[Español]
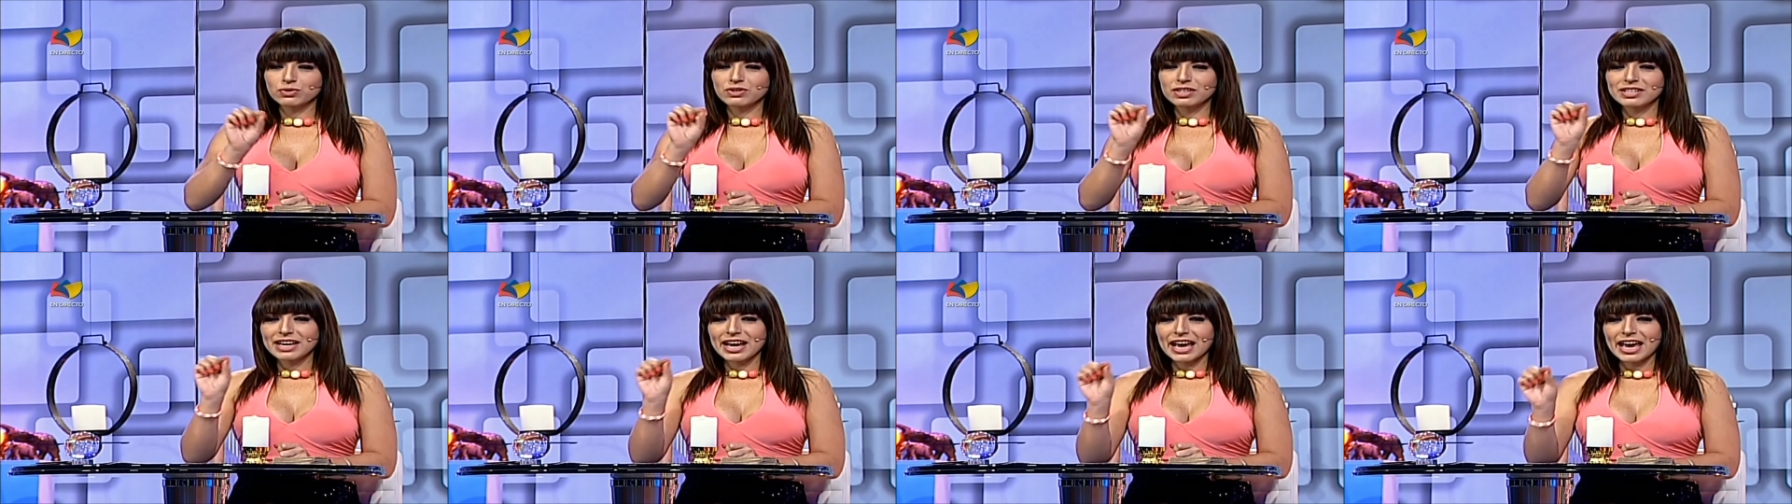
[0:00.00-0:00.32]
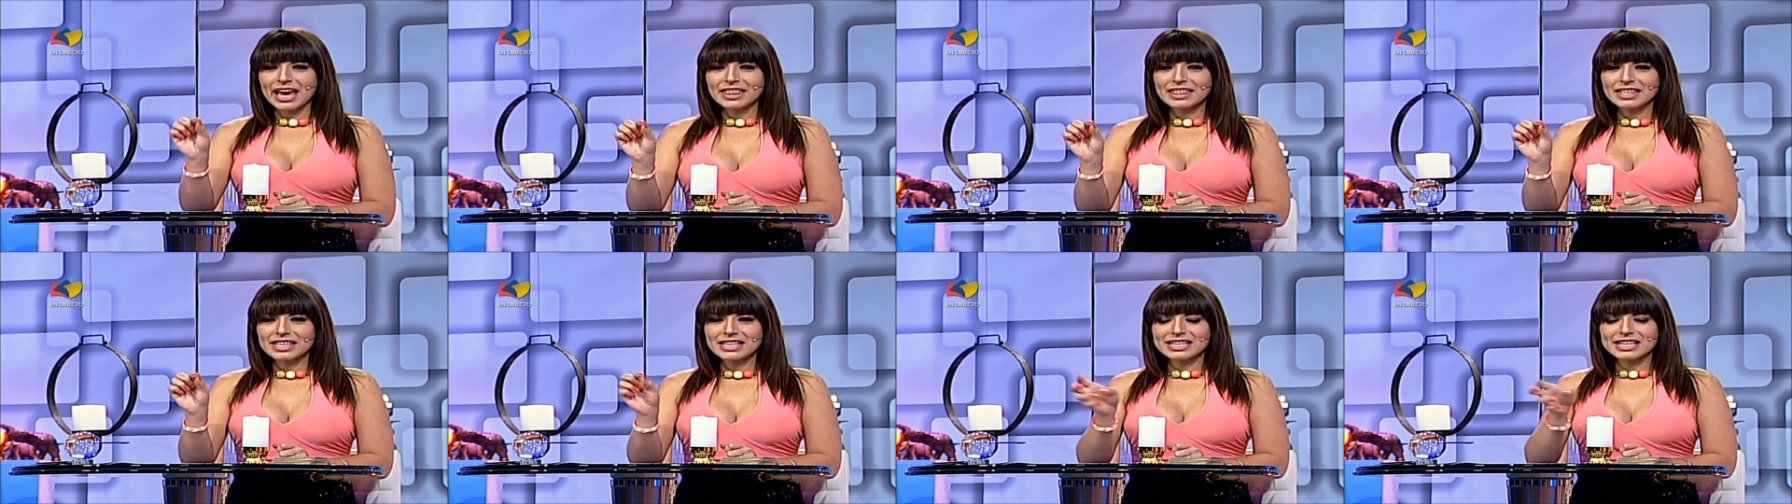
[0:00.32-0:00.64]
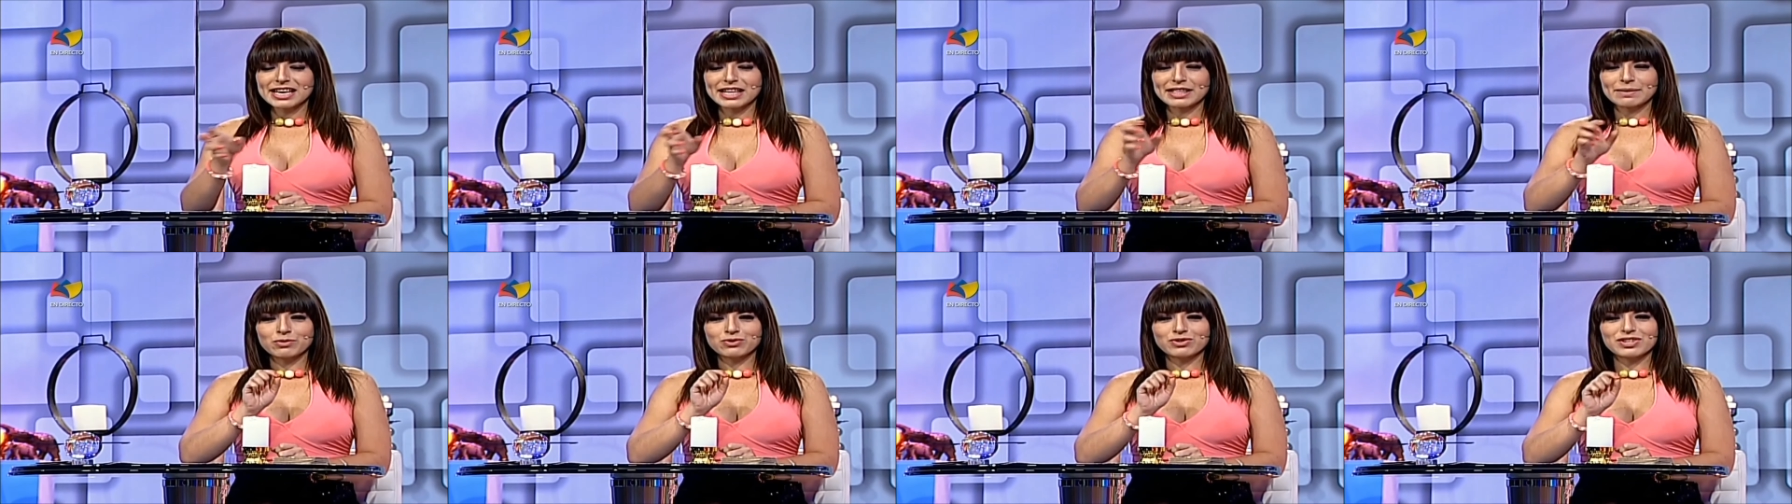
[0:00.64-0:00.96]
y
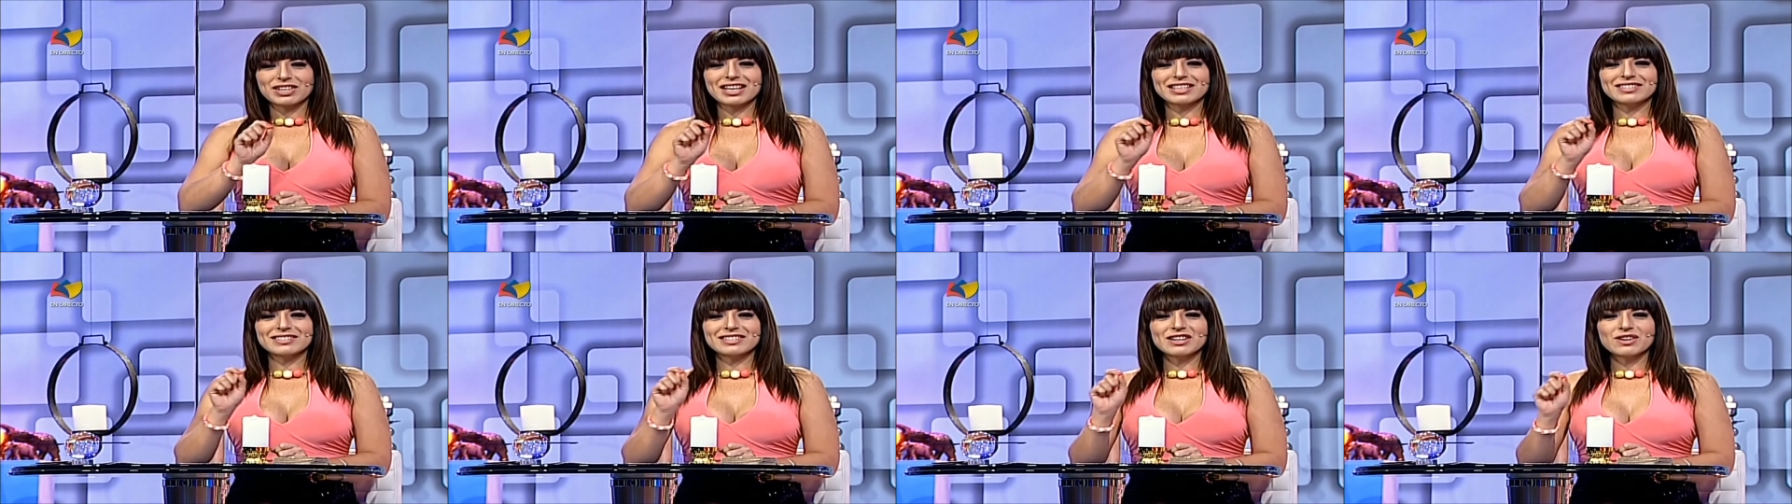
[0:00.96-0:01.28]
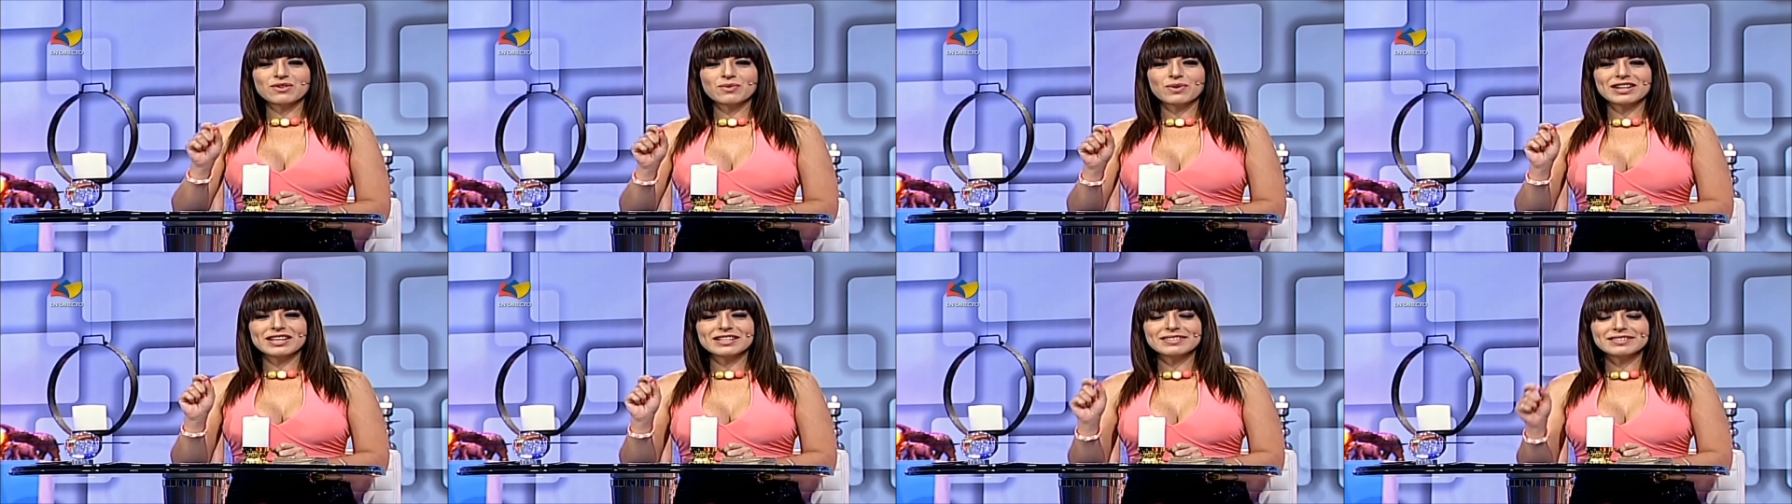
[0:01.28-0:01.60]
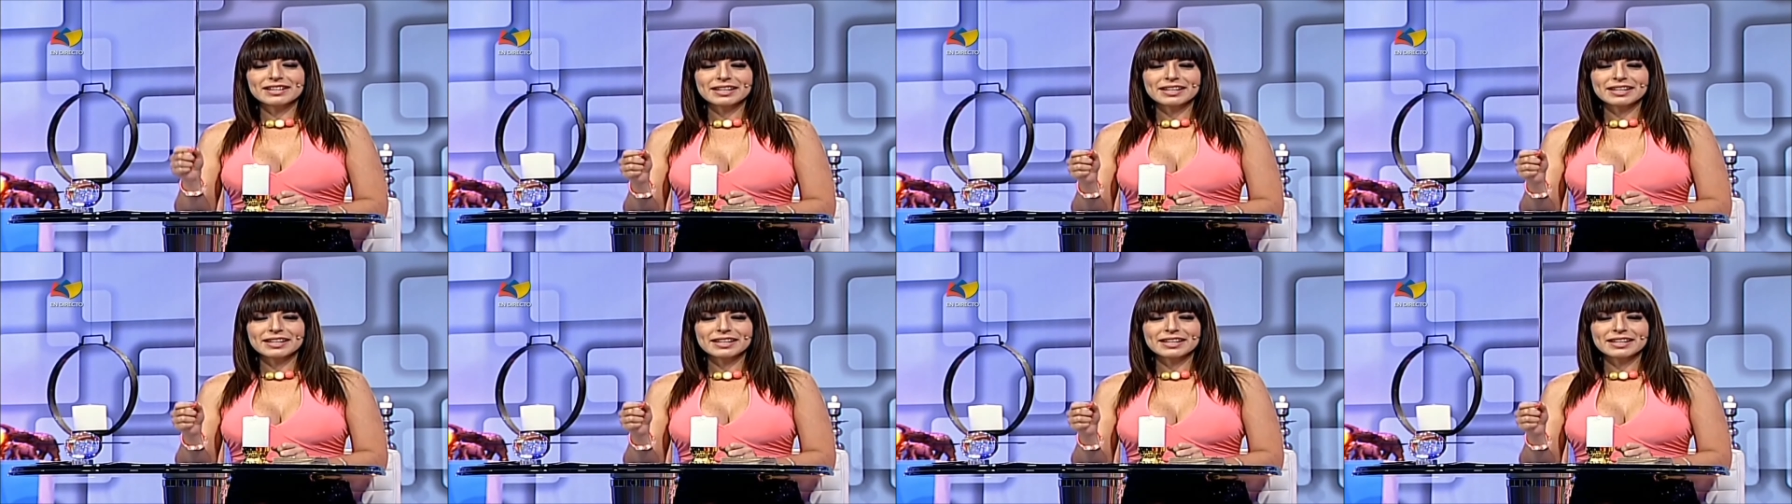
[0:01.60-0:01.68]
Eddy Montilla 5 en